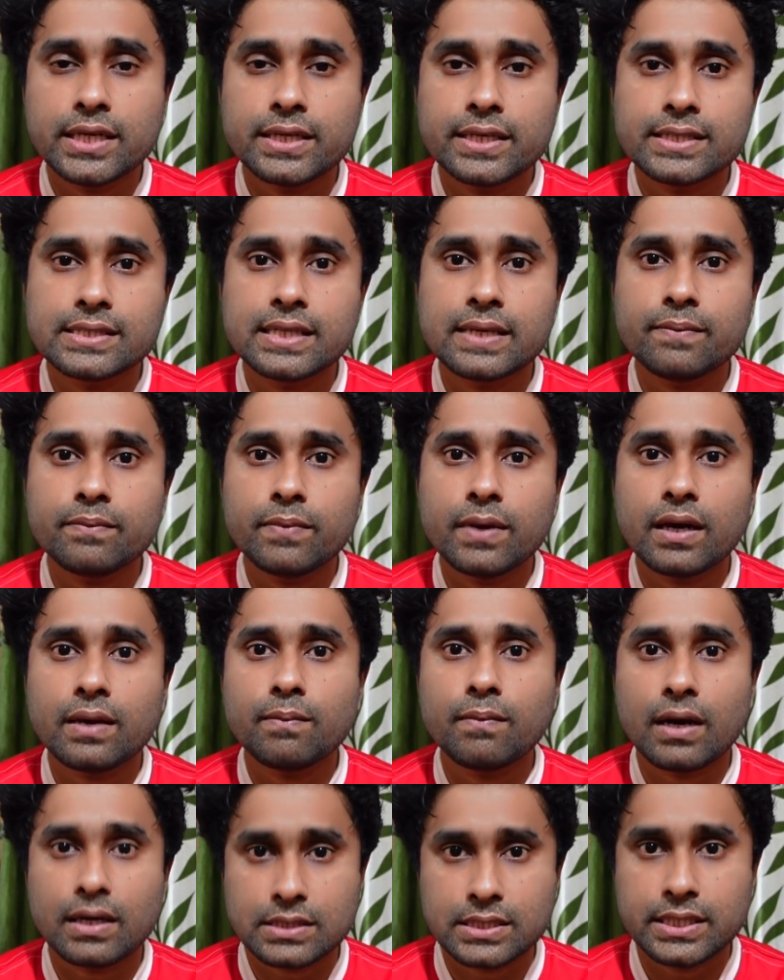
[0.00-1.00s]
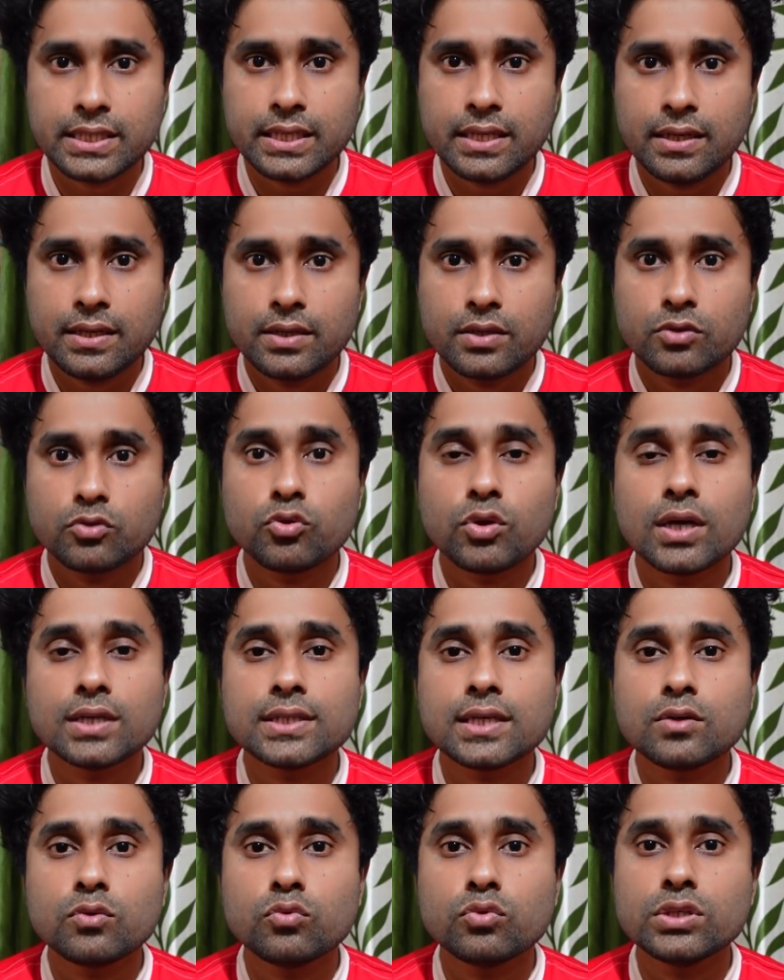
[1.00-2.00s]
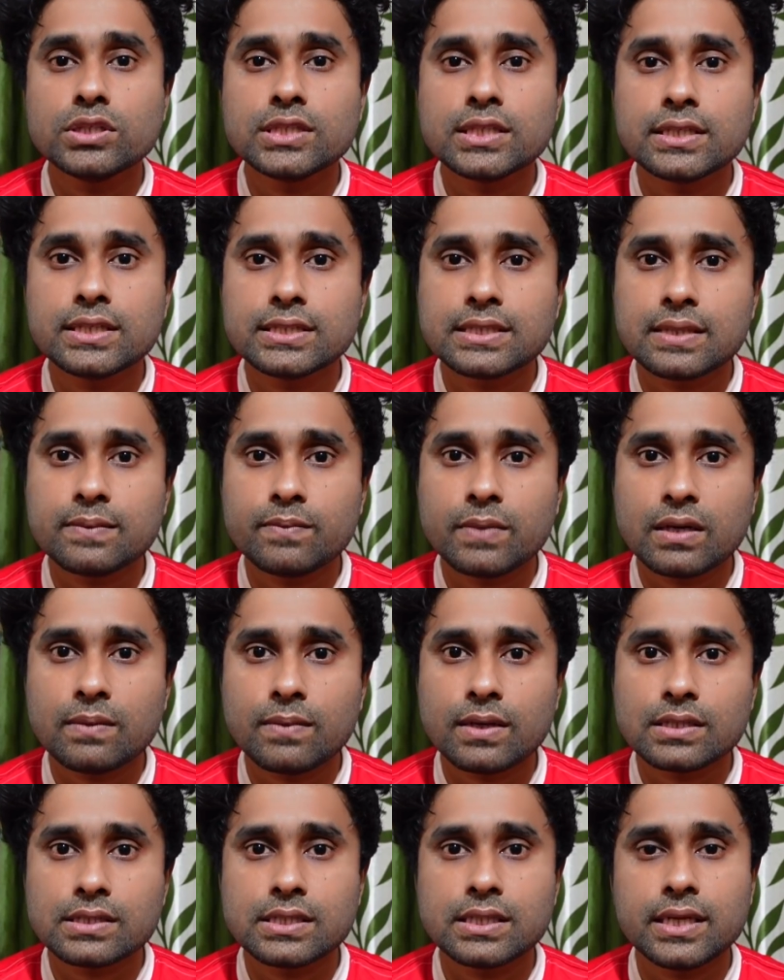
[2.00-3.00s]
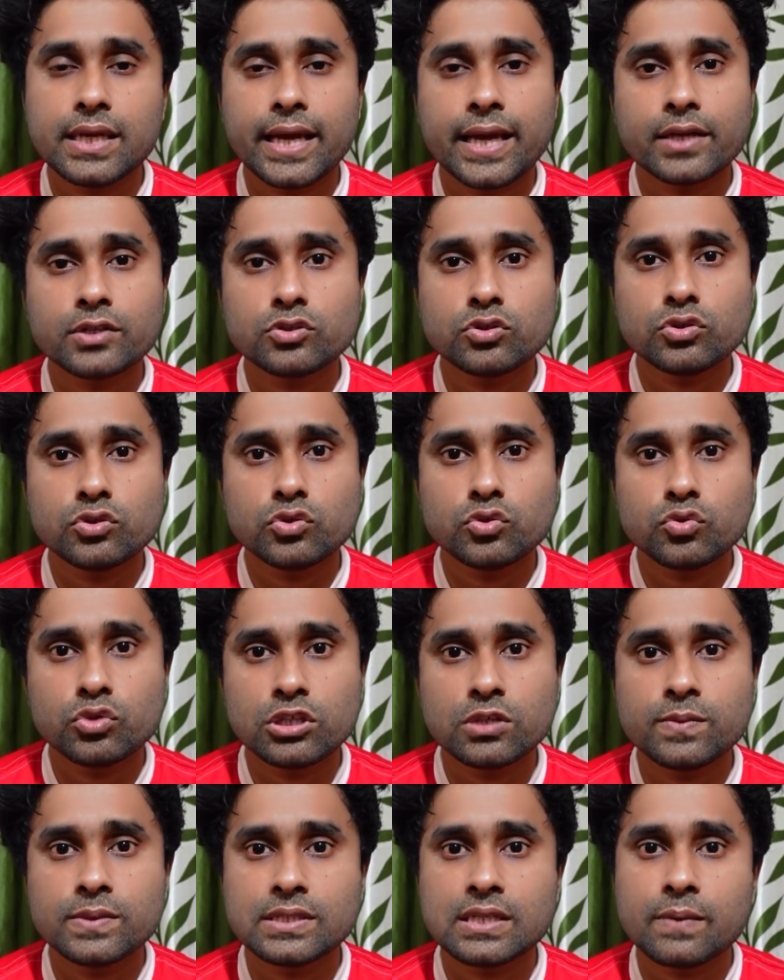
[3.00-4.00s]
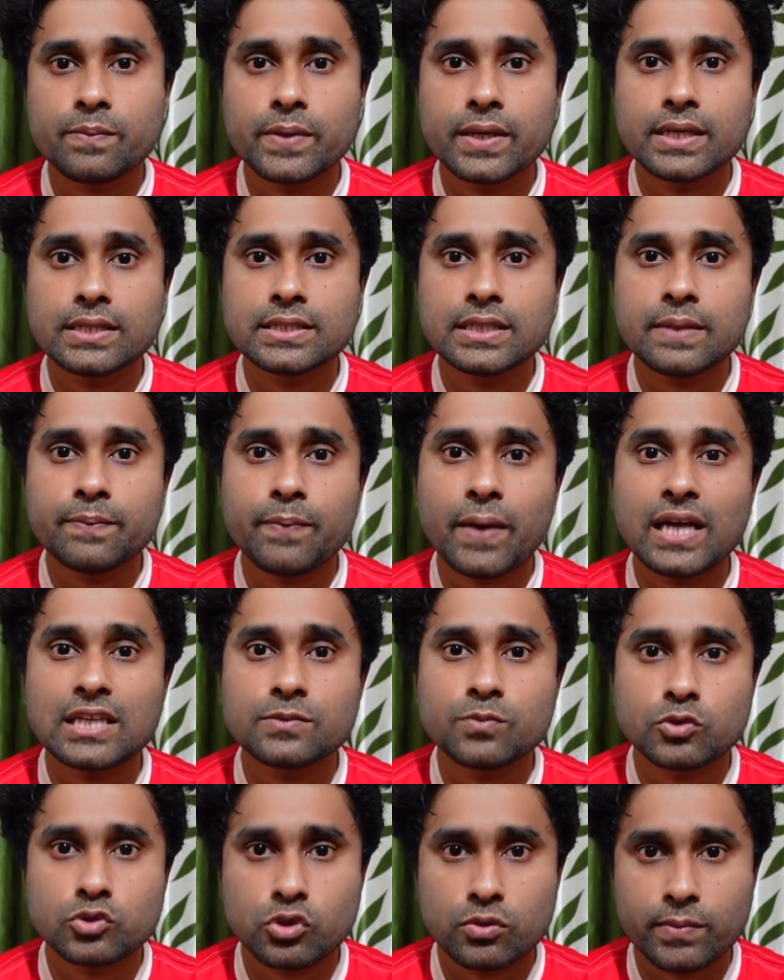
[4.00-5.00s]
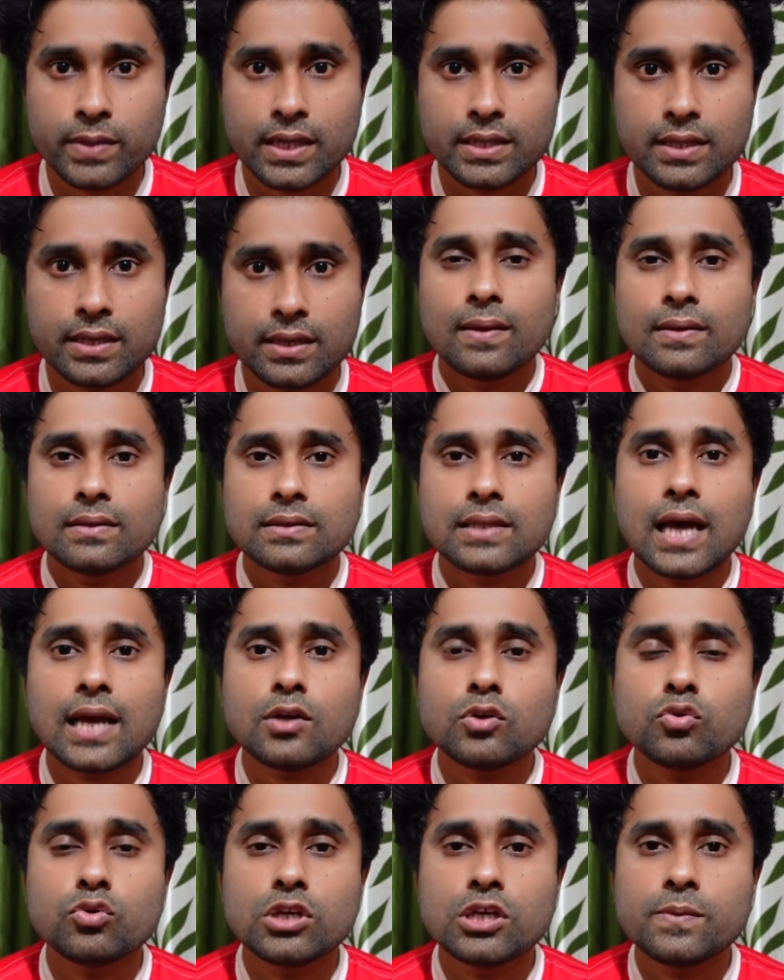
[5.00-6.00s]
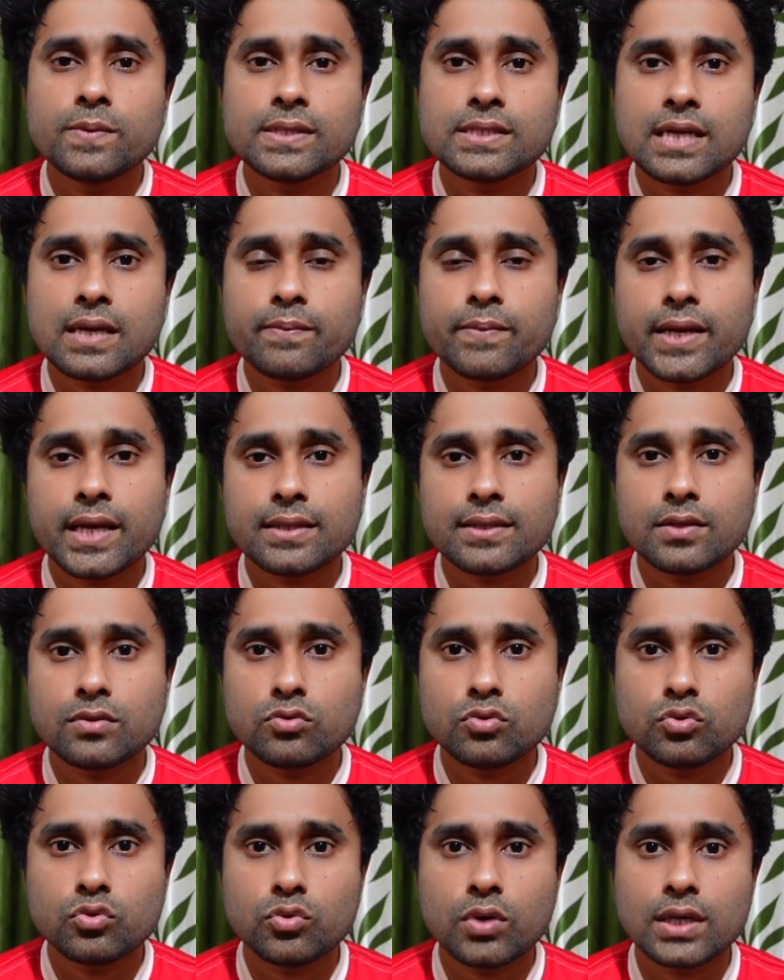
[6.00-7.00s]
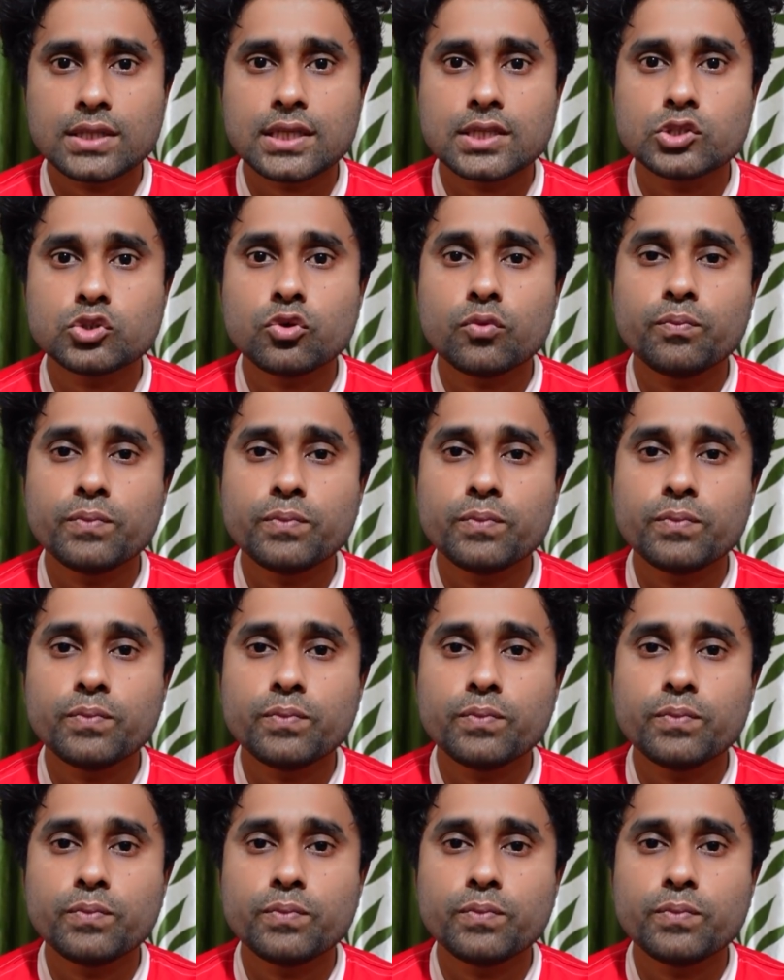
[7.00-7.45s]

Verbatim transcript: ডিসেম্বর মাসে দু হাজার ডিসেম্বর মাসে একজন ট্যুরিস্ট ভিসা পেয়েছে পাঁচ বছর মেয়াদের তার ট্যুরিস্ট ভিসার মেয়াদ কিন্তু দু হাজার